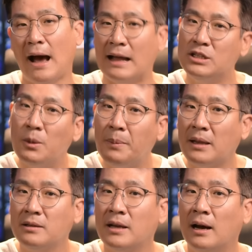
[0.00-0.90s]
안
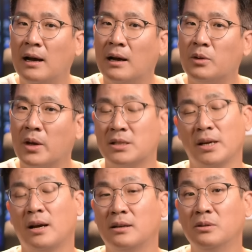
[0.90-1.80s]
접했느냐가 되게
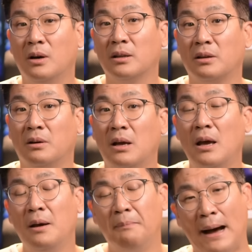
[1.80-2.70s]
차이가 큰 것 같아요.
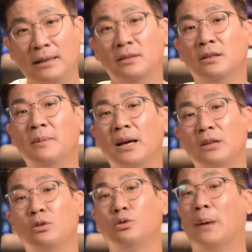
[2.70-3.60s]
많은
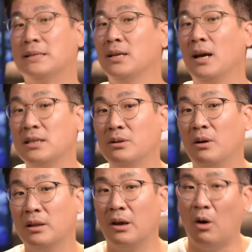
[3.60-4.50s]
음악인들도 마찬가지인
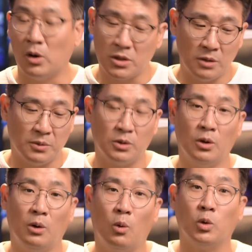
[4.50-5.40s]
것 같아요.
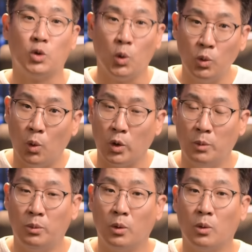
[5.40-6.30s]
어려서부터 고, 좋은
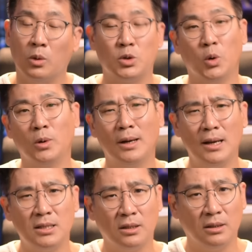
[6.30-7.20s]
공연 보고, 좋은
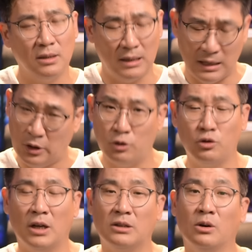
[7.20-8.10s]
클래식
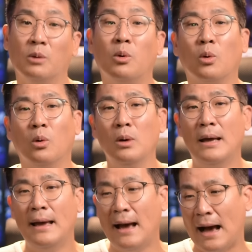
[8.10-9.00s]
연주 같은 거 보고
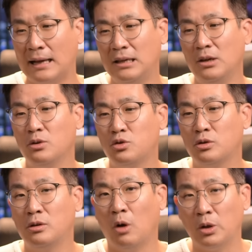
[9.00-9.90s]
악기
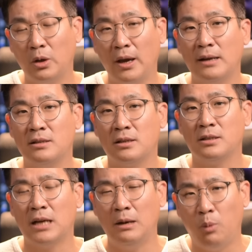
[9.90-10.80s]
연주를 어떻게 하는지를
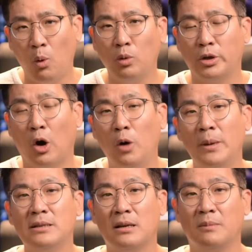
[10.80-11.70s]
잘 보고
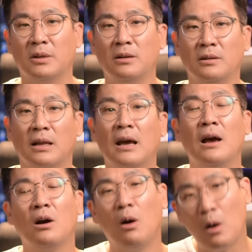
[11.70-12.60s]
경험한 사람들은
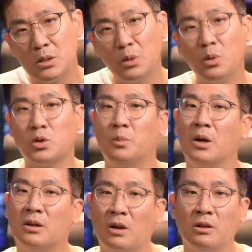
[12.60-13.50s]
커서도
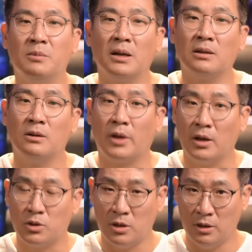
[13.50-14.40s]
정말 그런 음악들을
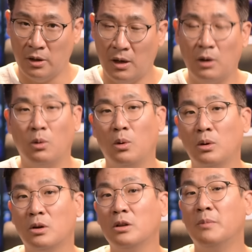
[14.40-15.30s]
되게 즐겨하고
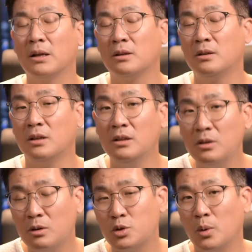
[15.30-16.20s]
그런 음악들을
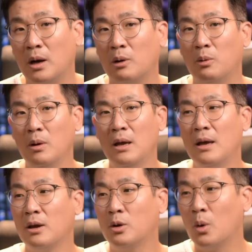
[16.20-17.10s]
듣는 걸 좋아하고
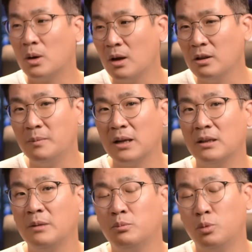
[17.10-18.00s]
그리고 그런
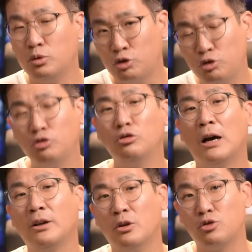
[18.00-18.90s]
음악들이
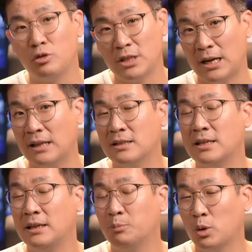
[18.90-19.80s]
누구가 연주를
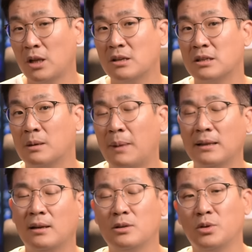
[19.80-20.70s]
잘했는지 못했는지를
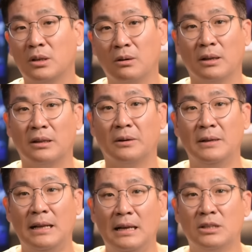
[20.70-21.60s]
판단할 수 있는 것 같아요.
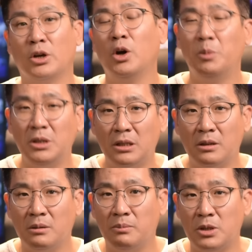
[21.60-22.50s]
저희
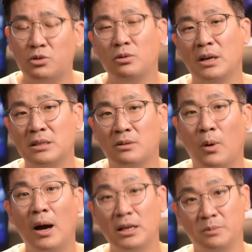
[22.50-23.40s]
어머니는 미술을 하시는
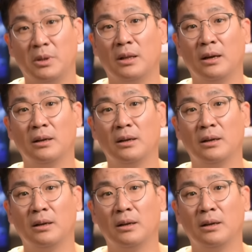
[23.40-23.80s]
화가십니다.